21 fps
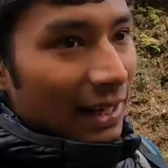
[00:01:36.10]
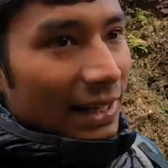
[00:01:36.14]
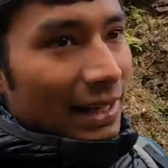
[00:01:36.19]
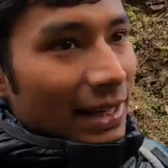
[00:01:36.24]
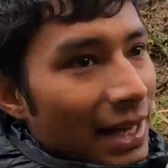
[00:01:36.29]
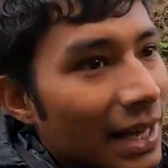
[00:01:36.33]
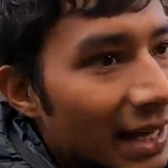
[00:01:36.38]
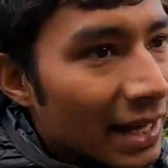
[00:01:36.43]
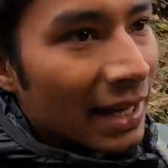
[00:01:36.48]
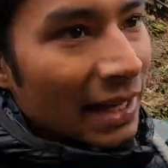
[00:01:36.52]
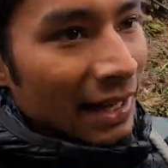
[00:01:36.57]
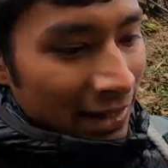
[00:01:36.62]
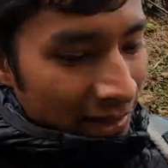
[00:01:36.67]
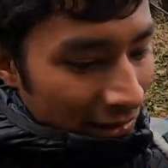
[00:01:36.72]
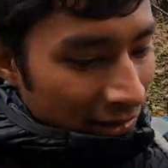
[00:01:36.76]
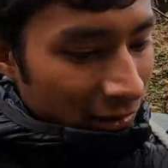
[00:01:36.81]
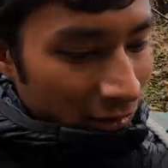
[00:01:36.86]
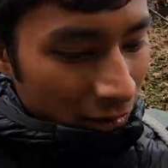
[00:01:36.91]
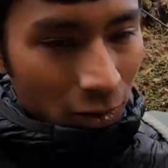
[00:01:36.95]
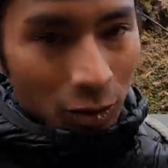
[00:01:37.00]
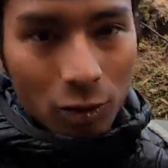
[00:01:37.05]
नहीं
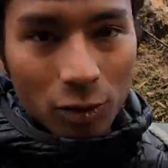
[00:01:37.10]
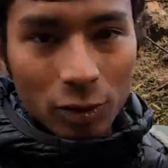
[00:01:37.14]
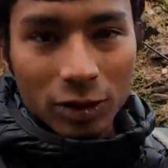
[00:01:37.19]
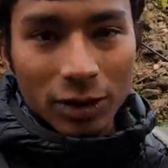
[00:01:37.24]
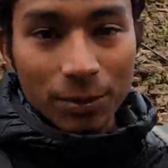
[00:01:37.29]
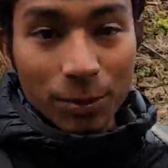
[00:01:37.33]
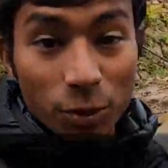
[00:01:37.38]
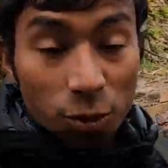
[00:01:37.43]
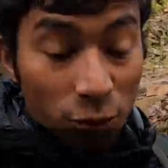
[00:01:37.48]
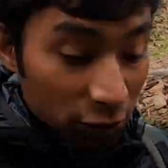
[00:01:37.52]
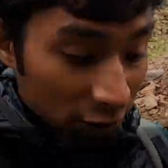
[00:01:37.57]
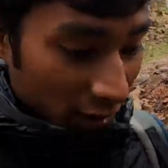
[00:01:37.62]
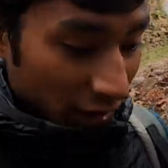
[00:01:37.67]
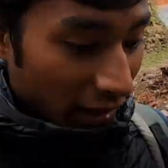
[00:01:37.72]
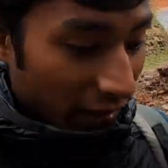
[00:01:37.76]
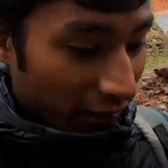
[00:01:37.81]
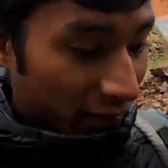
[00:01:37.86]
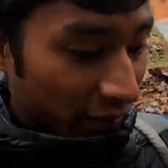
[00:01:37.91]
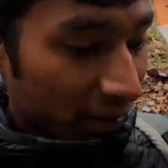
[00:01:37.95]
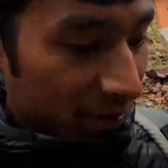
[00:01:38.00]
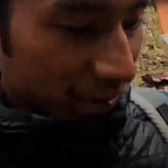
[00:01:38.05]
है लोगों से पूछ के
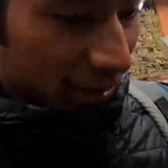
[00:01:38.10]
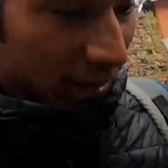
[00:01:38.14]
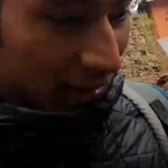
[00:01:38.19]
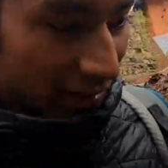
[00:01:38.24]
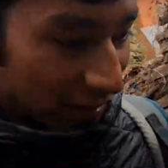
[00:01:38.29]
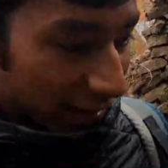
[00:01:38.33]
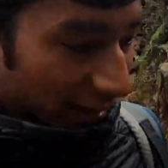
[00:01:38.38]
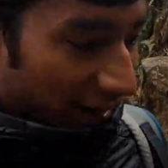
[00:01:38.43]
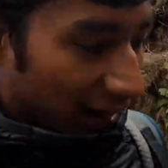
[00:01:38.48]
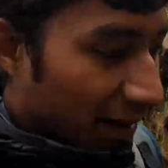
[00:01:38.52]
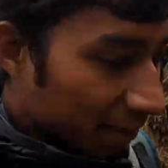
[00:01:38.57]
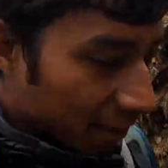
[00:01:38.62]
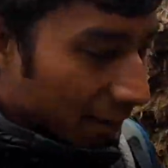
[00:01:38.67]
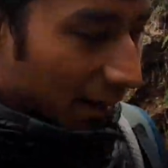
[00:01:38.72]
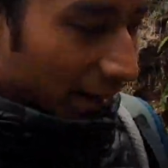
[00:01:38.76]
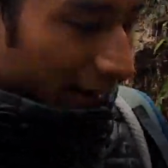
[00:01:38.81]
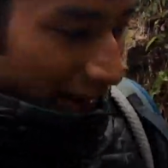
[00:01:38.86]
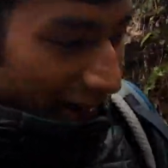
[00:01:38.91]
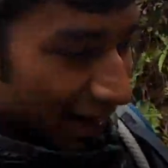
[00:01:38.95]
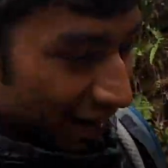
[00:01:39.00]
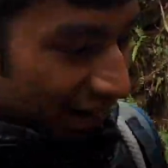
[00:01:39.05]
कंफर्म करते रहना
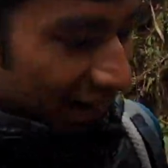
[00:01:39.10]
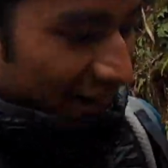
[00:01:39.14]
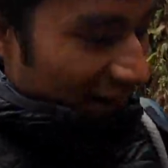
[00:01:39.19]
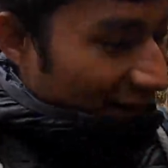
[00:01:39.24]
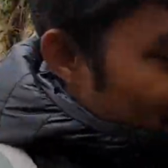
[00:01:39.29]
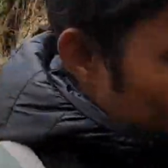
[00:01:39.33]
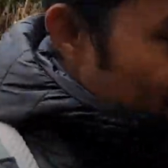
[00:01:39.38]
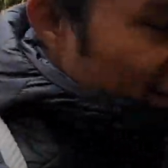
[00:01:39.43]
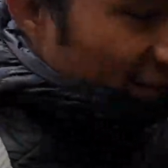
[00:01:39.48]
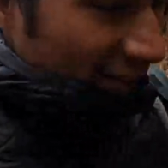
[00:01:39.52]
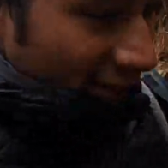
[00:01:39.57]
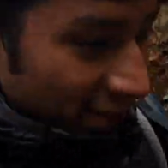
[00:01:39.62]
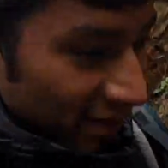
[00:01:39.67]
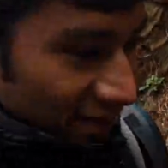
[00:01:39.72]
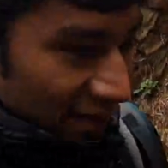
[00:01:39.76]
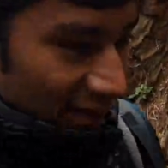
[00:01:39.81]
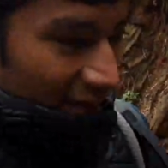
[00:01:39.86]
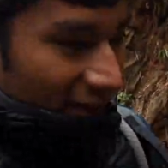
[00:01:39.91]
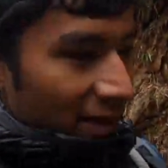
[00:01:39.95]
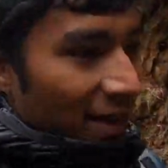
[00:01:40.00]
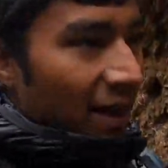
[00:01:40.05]
पड़ेगा
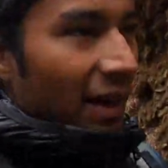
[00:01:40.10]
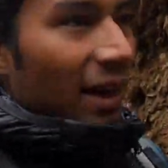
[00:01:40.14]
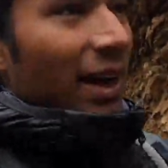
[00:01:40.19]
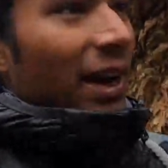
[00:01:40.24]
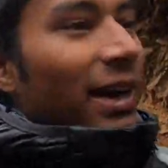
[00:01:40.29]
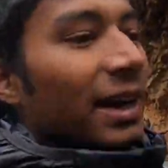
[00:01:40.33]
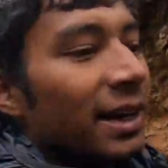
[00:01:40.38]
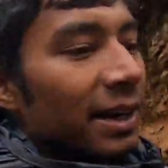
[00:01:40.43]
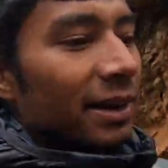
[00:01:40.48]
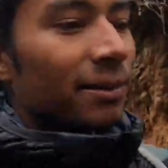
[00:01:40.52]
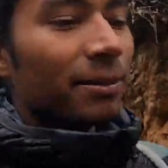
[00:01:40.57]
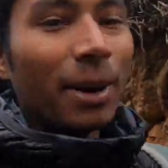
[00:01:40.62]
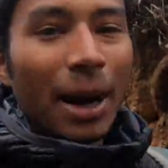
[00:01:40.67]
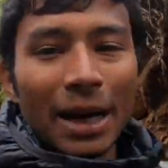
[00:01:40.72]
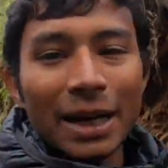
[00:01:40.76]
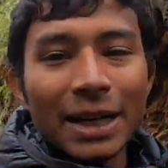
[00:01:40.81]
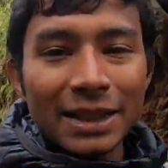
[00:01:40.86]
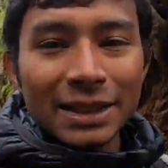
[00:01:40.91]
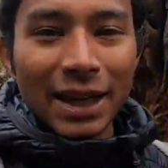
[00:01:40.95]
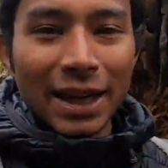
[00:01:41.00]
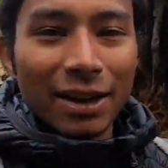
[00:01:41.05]
एंड
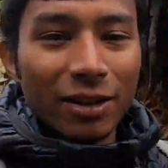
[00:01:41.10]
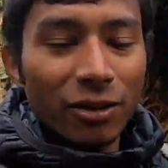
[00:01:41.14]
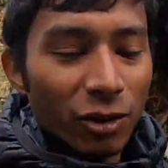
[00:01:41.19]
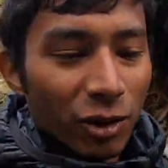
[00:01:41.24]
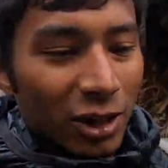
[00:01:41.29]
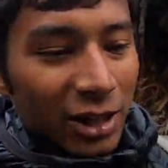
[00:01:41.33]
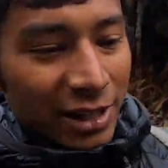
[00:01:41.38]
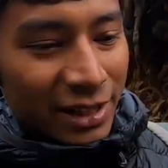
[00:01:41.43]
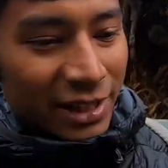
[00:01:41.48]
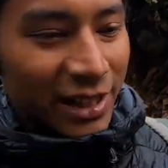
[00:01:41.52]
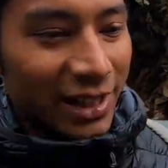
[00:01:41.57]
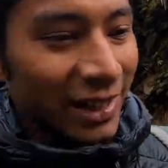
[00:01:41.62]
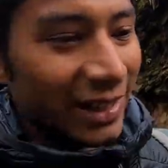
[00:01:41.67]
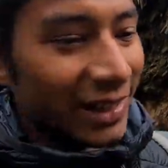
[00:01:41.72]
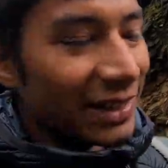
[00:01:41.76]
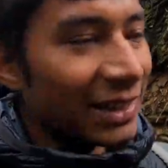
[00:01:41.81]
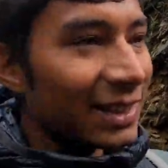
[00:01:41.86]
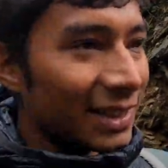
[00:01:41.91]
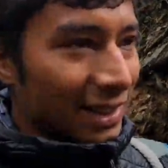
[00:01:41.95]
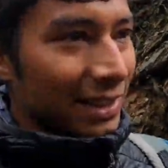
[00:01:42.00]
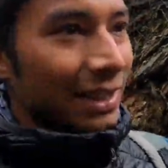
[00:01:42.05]
बाकी सारे
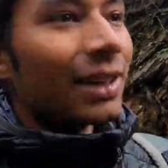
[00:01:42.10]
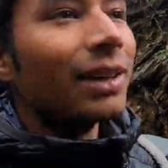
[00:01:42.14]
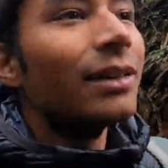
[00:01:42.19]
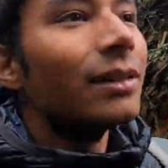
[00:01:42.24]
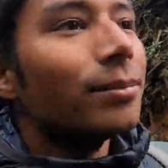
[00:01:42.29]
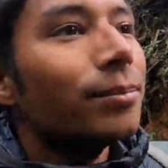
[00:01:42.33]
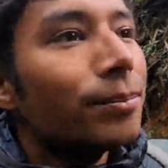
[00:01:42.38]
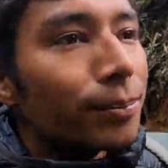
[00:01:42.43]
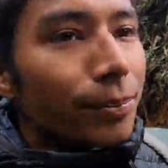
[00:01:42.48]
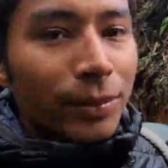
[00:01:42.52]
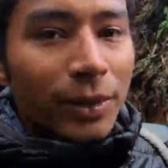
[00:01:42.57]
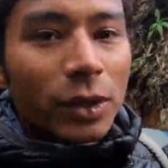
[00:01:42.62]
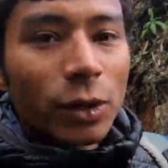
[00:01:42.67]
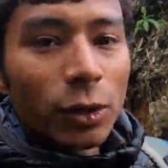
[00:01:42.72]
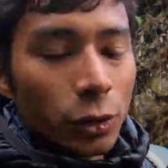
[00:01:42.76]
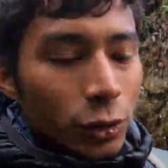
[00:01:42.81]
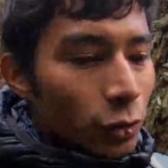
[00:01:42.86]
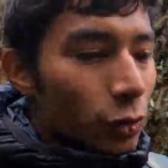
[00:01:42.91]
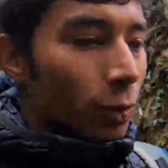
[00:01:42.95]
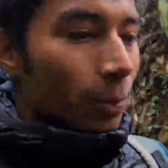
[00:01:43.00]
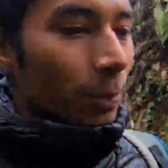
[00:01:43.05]
वॉल्टियर्स
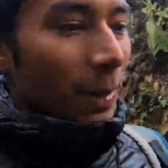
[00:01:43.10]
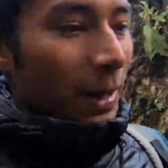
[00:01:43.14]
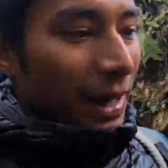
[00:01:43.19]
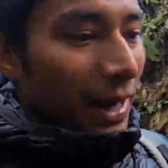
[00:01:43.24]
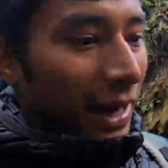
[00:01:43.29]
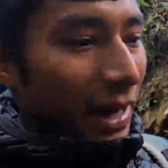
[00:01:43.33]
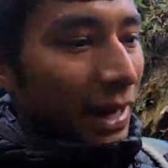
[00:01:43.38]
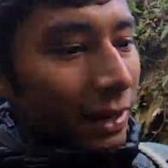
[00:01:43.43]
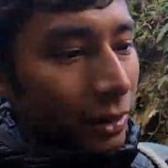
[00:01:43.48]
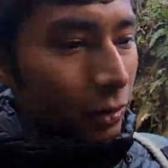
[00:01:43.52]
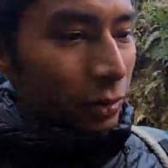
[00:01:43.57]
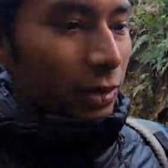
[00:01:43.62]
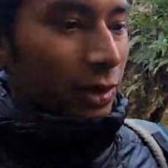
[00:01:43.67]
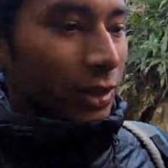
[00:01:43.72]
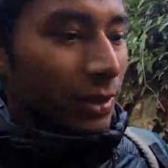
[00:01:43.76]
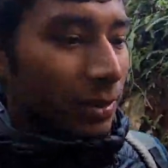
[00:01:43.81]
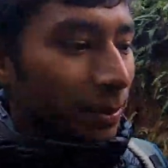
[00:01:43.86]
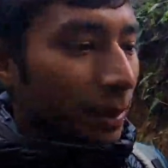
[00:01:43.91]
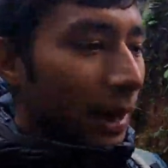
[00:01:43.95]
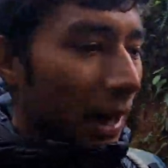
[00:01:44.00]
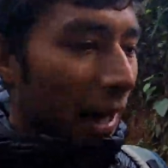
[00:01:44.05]
कुछ ऊपर हैं कुछ
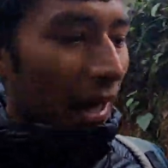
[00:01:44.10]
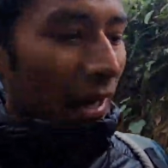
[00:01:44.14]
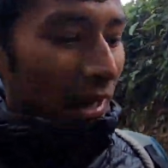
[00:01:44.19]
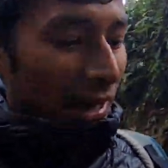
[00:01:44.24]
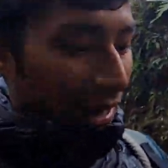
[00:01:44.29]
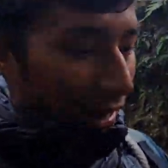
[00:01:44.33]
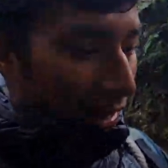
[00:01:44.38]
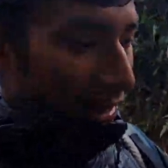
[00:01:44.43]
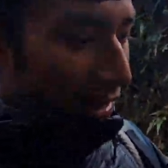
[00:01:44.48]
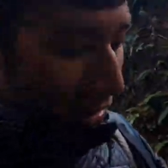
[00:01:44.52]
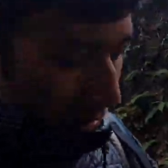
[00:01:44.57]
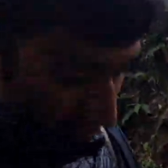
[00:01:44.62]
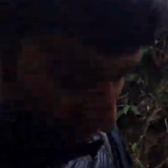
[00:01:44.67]
पढ़ा रहे हैं